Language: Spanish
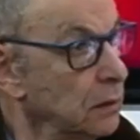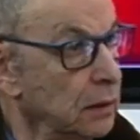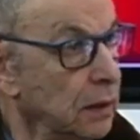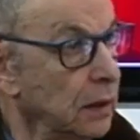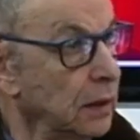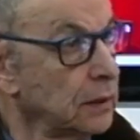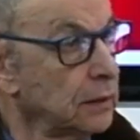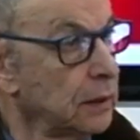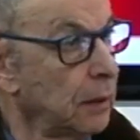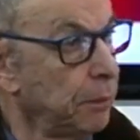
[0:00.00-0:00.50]

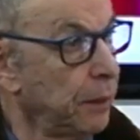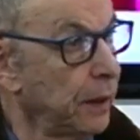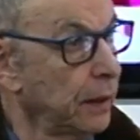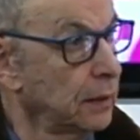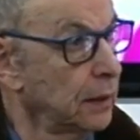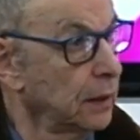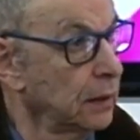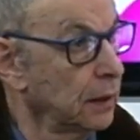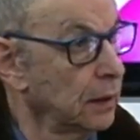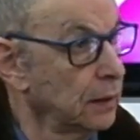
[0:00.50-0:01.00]
esta
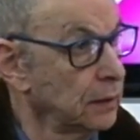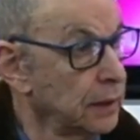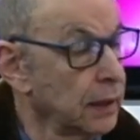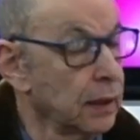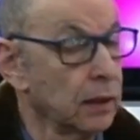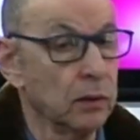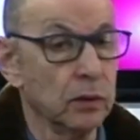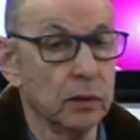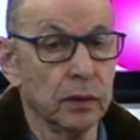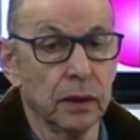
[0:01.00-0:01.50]
parte del
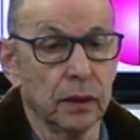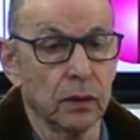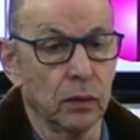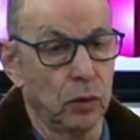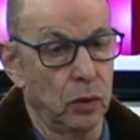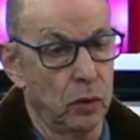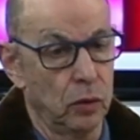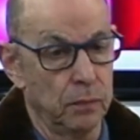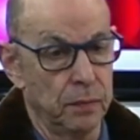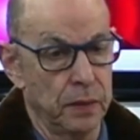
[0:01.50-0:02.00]
siglo en
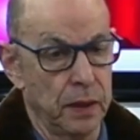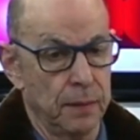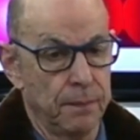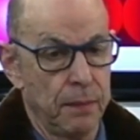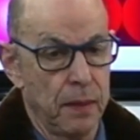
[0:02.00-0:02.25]
Colombia.